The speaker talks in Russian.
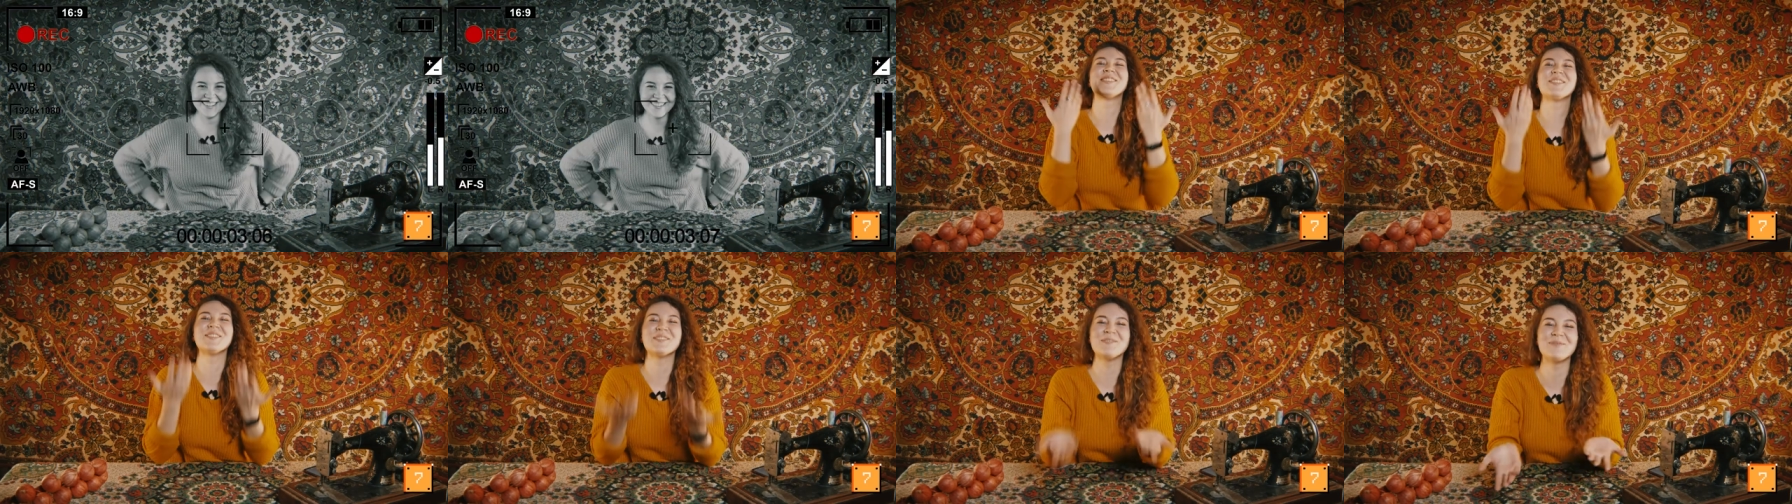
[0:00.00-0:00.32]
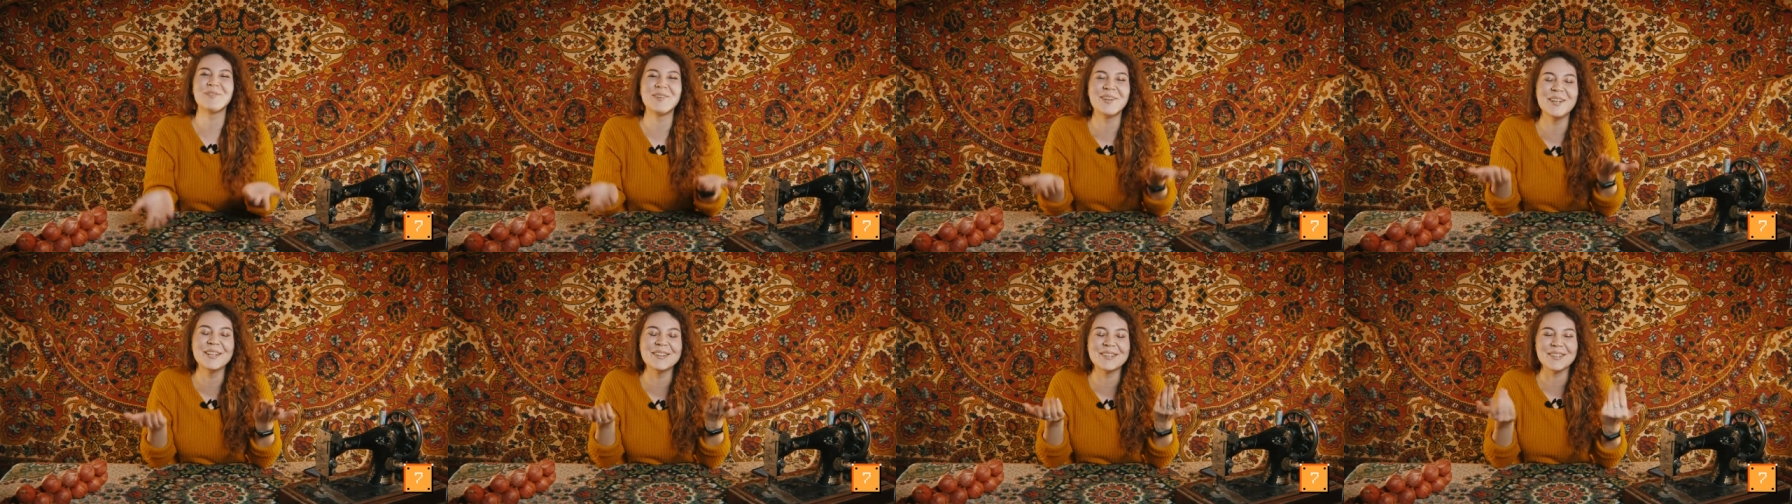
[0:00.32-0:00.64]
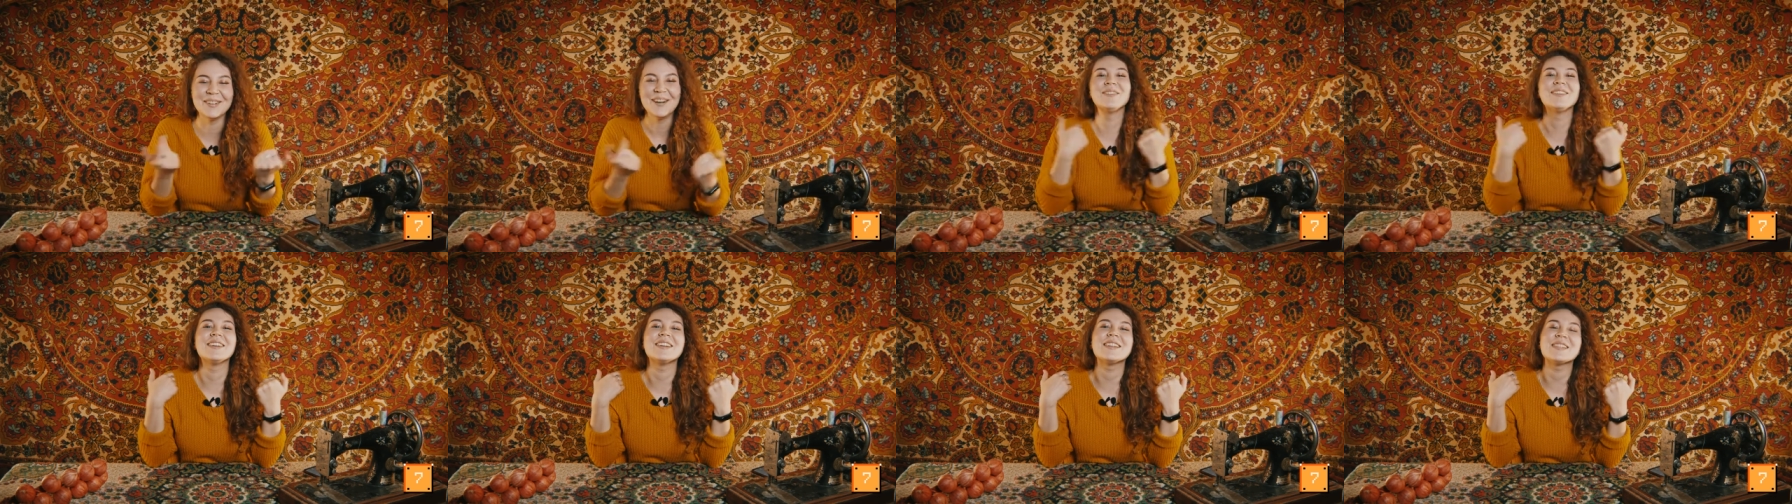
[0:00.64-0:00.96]
В субботу
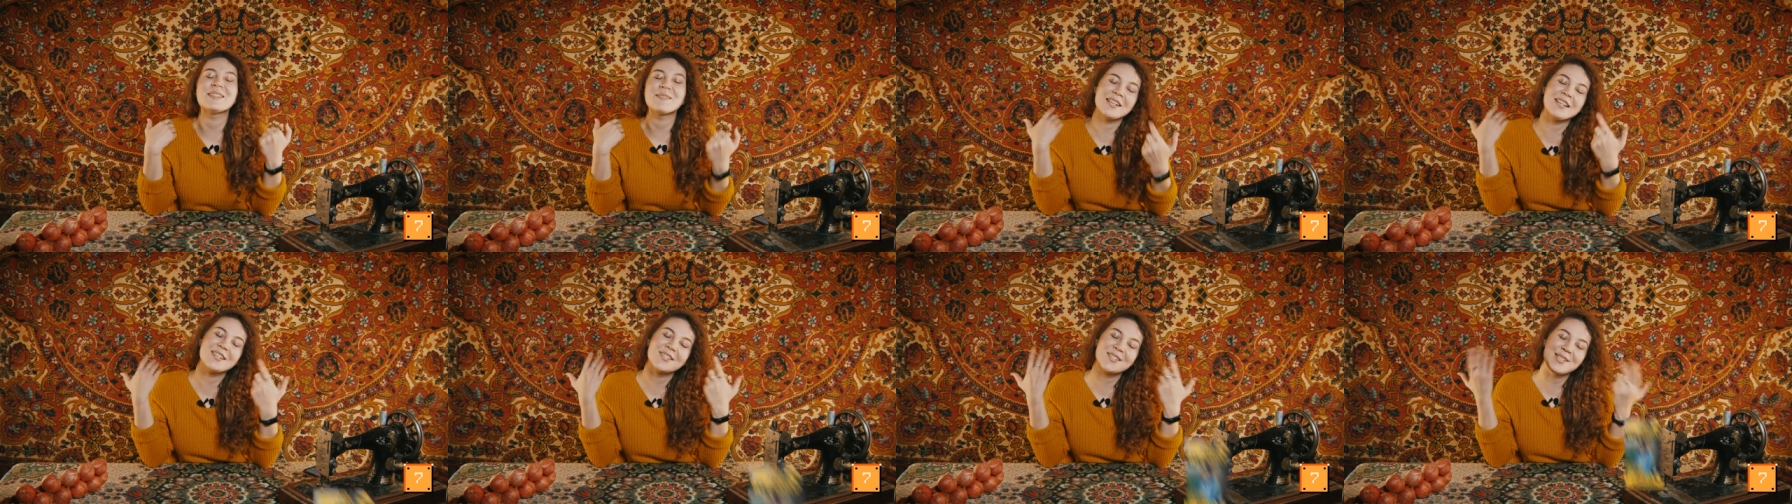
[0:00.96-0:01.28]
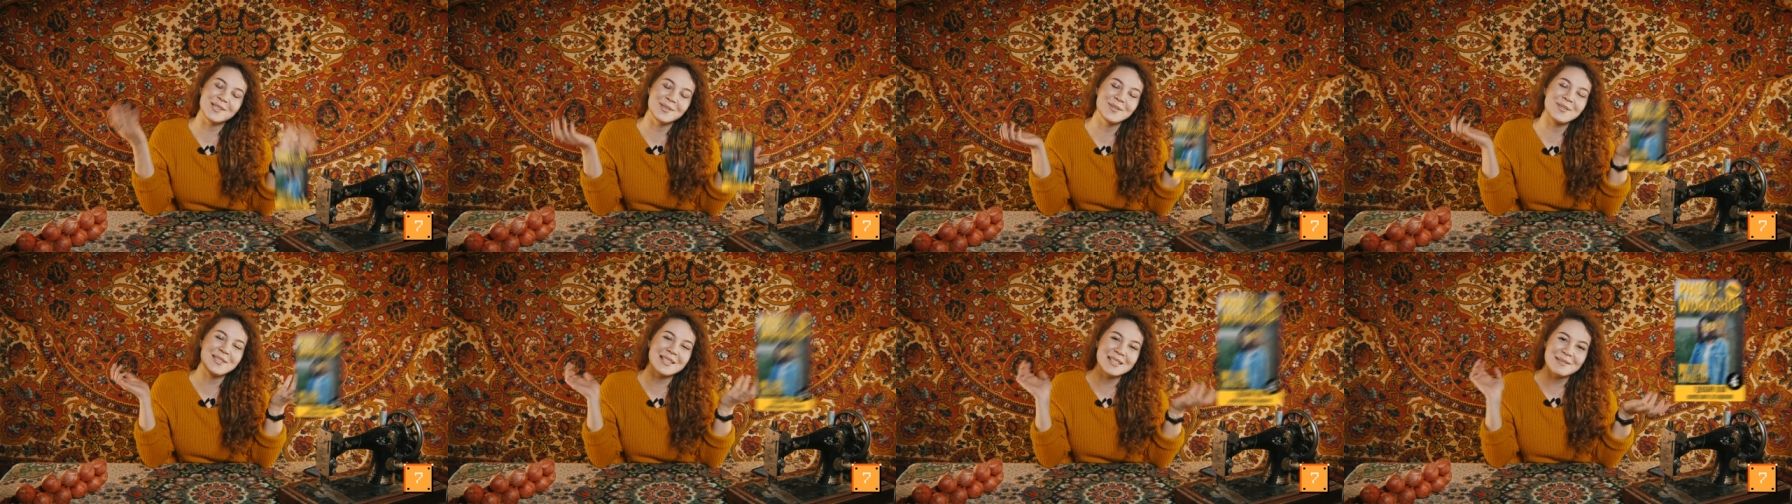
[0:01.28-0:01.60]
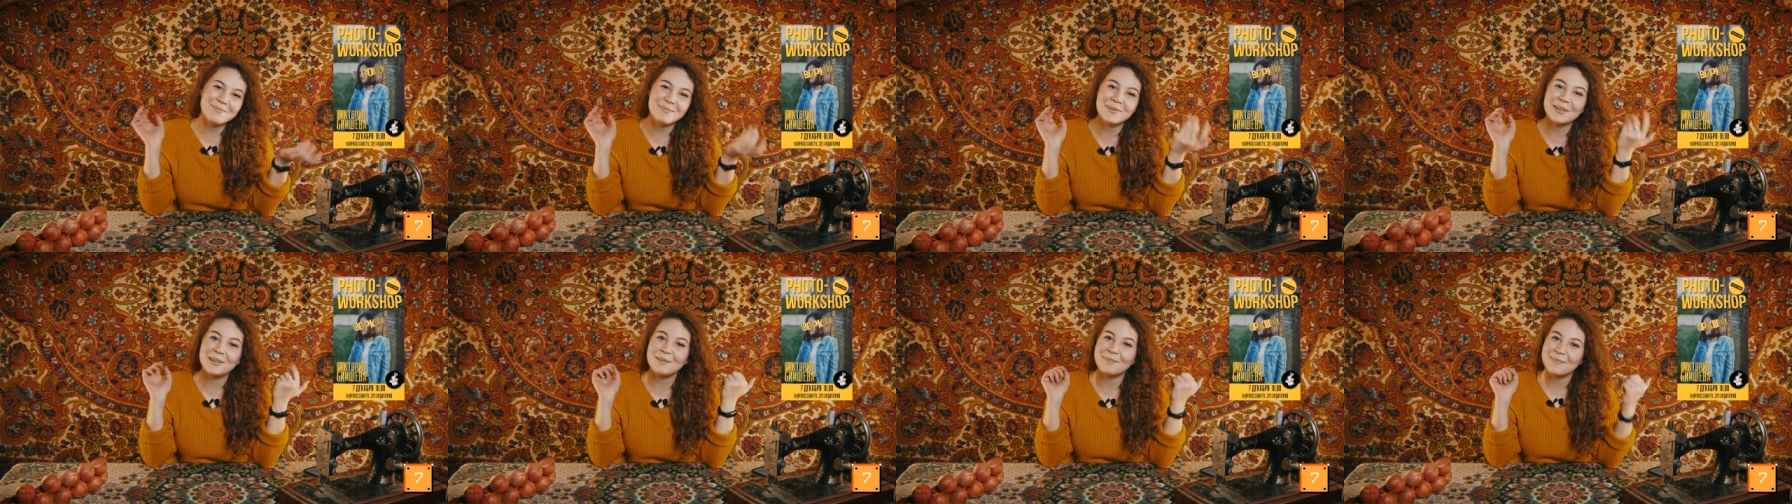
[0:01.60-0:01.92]
у нас в студии
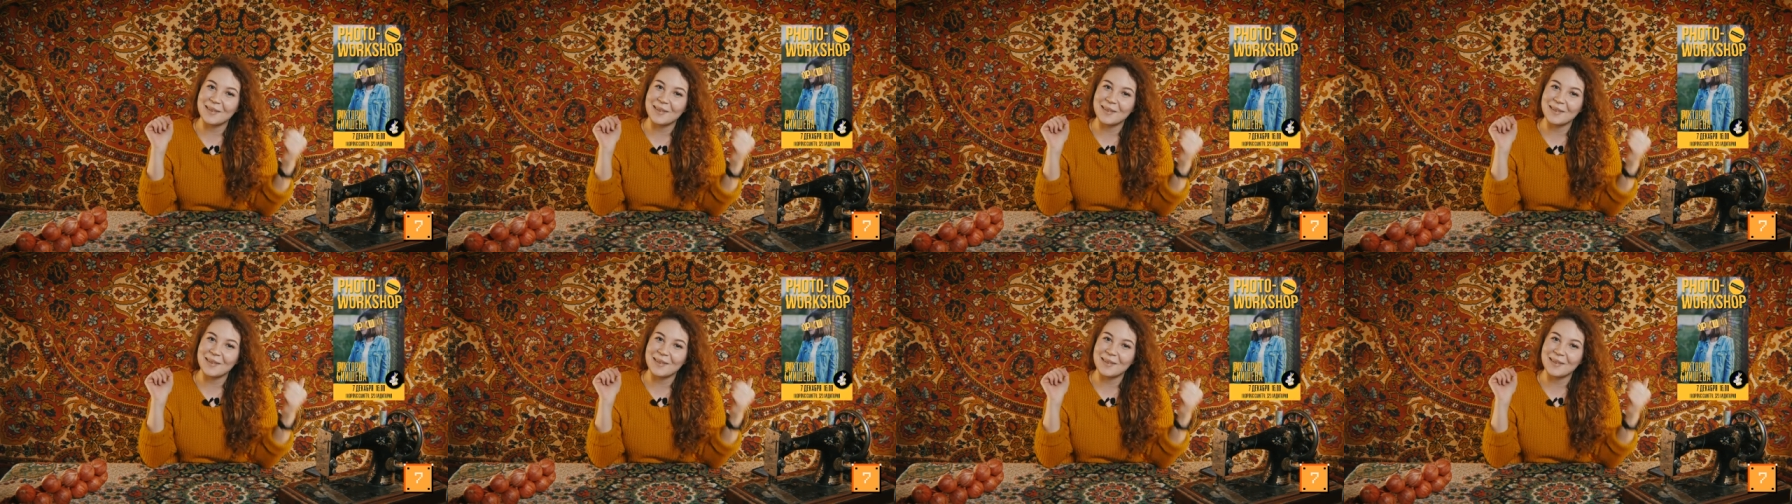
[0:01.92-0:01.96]
был